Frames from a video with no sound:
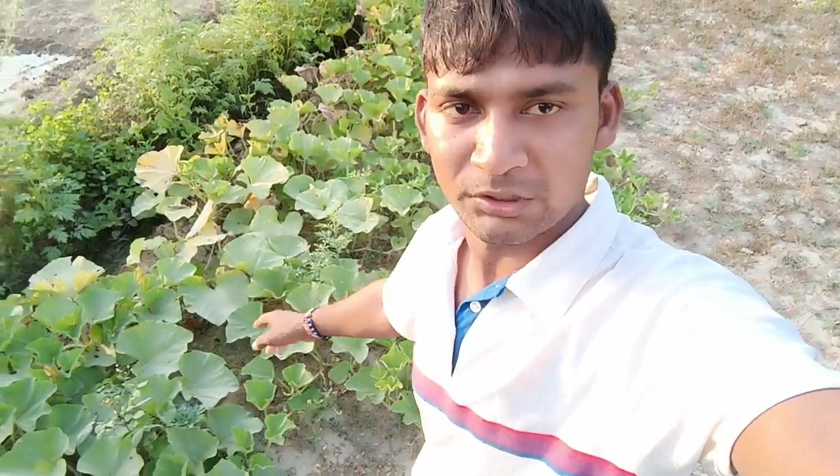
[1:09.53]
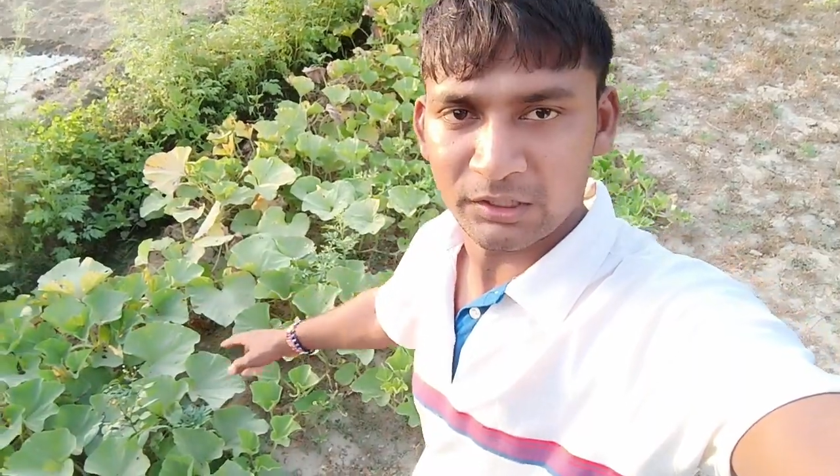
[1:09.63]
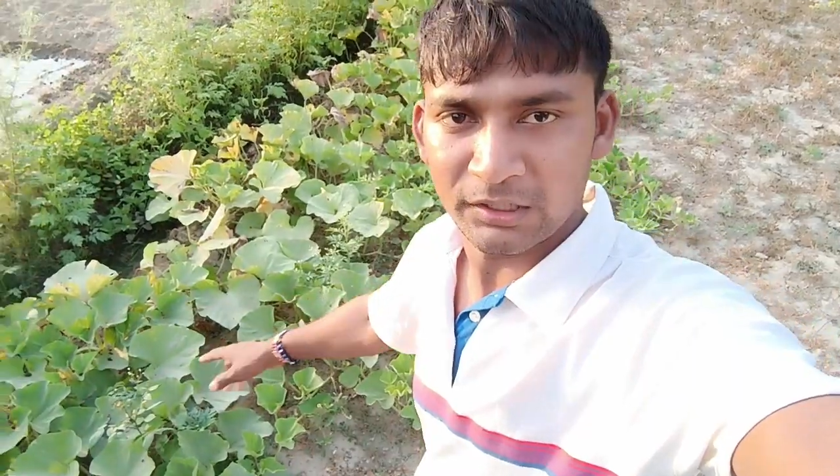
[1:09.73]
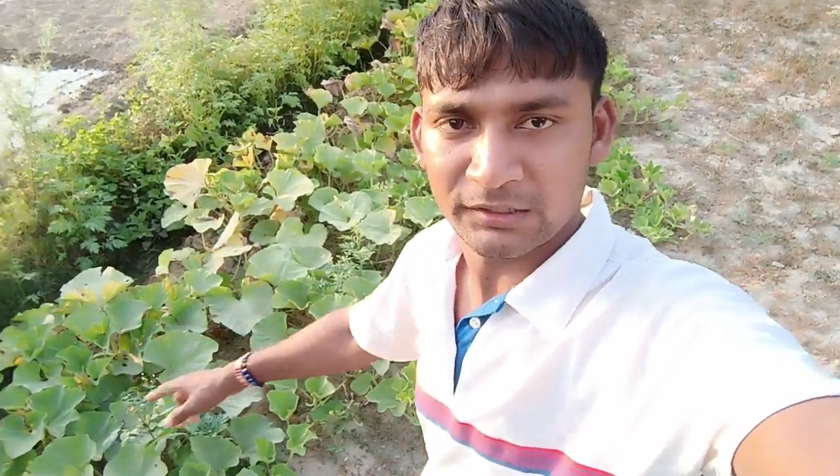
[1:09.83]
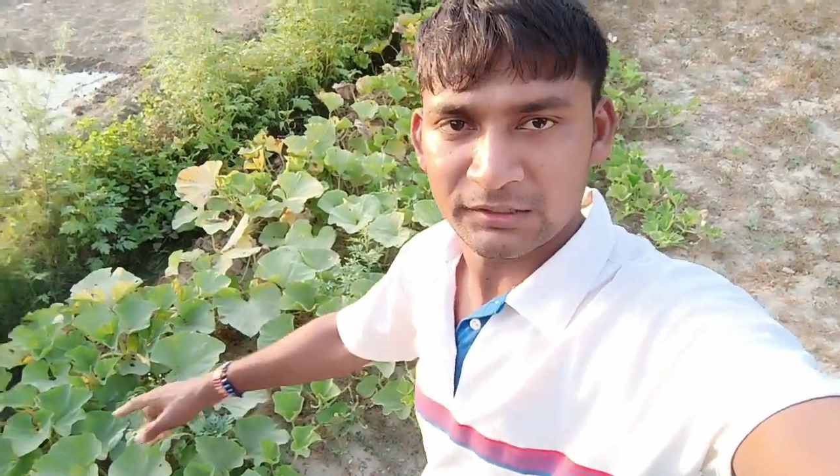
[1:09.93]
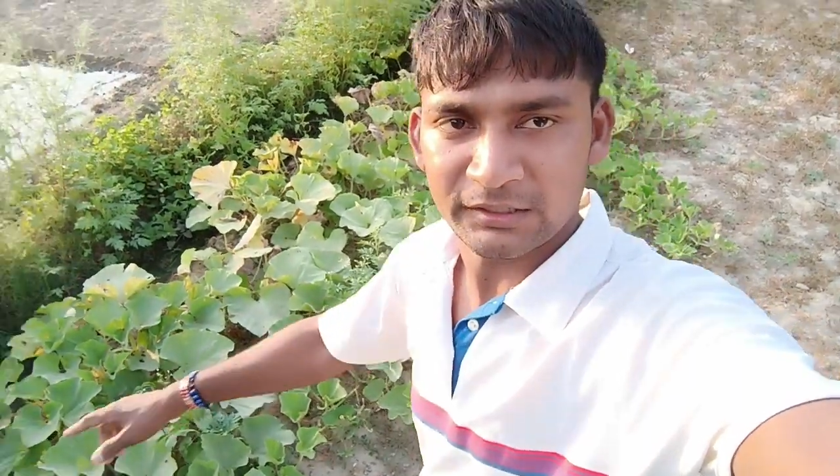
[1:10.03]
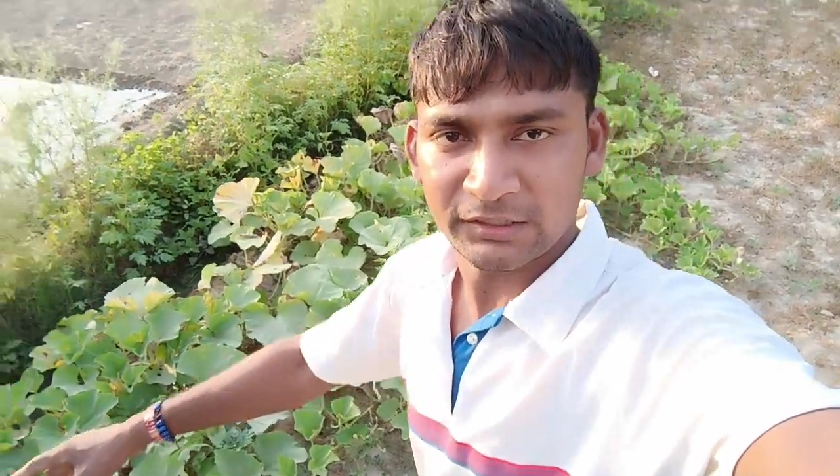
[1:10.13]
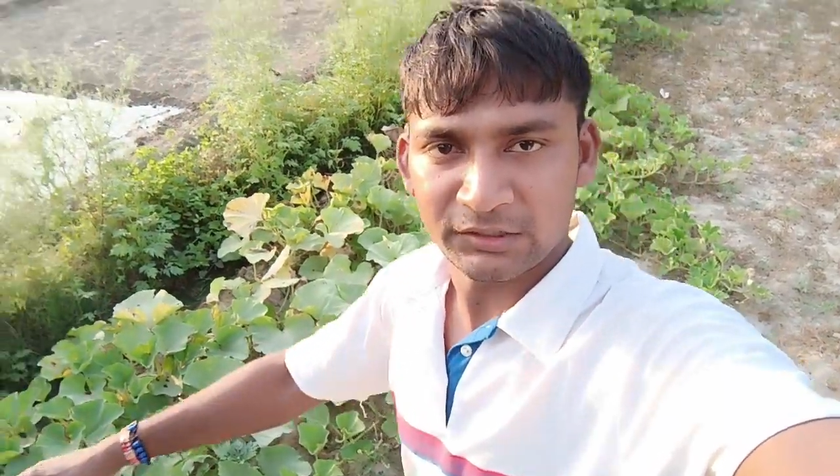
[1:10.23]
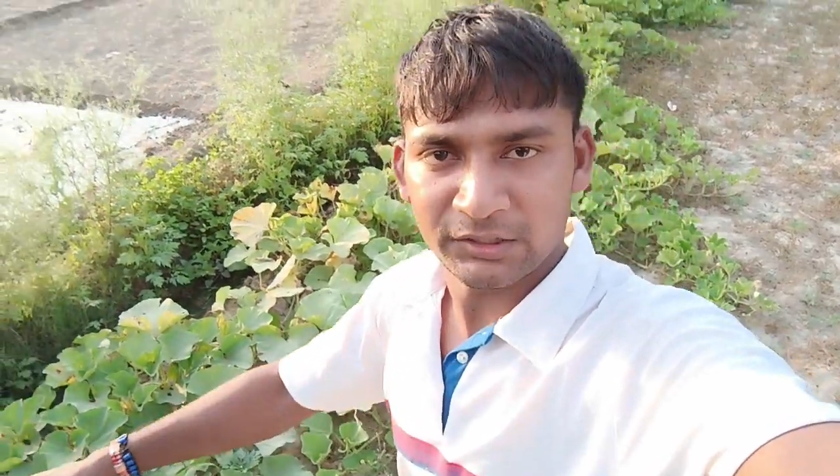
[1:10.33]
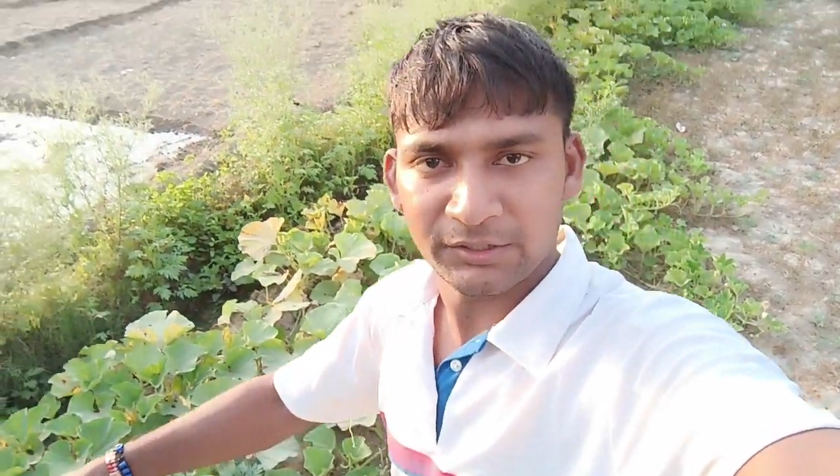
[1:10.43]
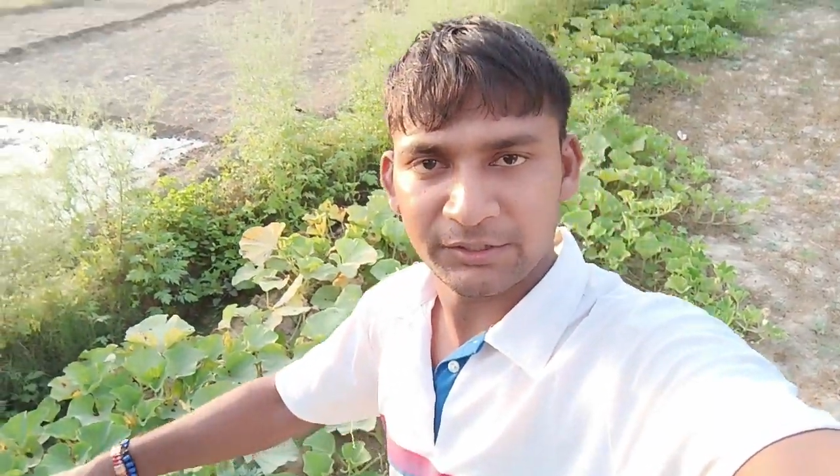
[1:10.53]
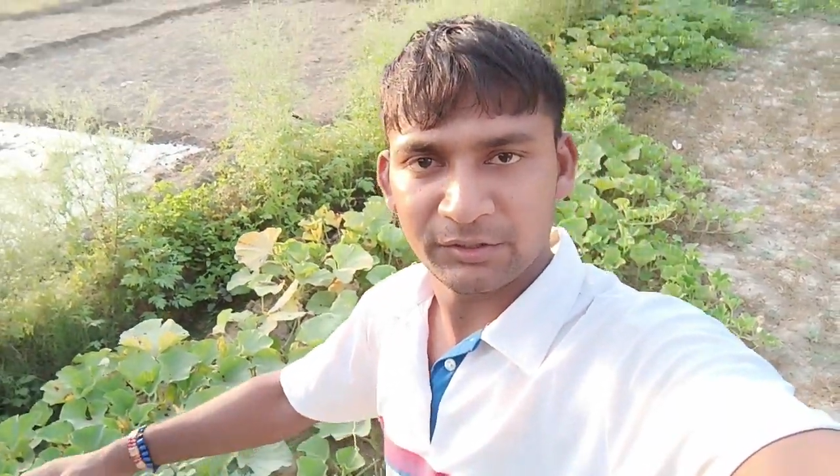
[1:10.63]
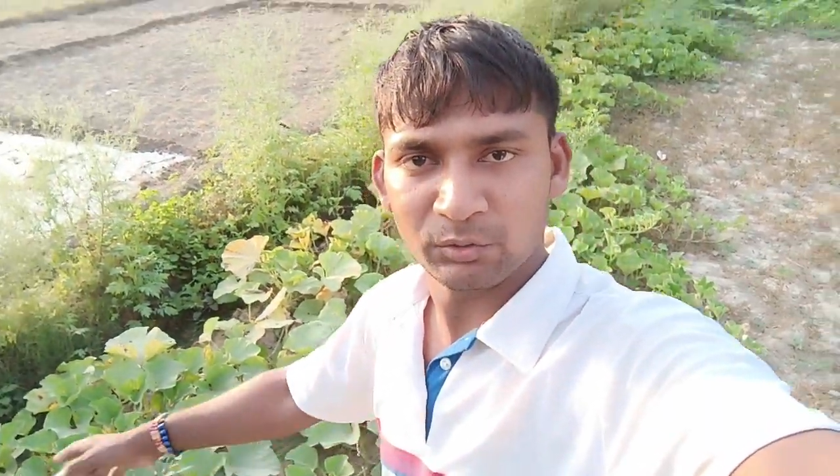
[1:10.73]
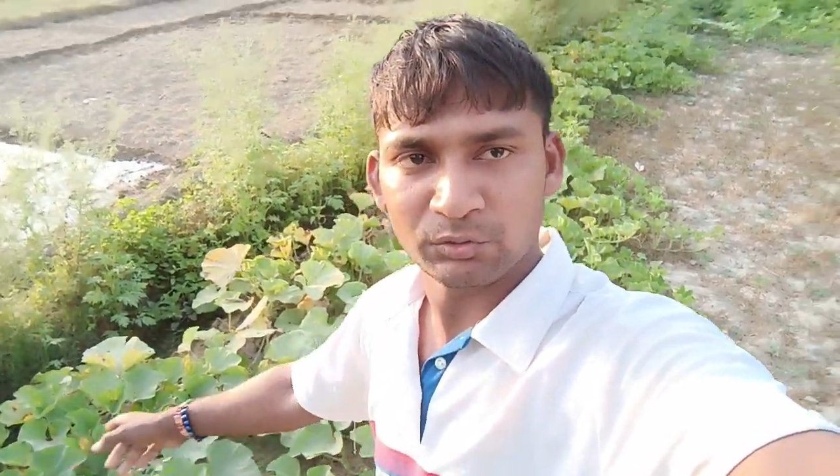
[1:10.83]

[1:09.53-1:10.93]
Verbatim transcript: की तरह है जैसा कि देख रहे हैं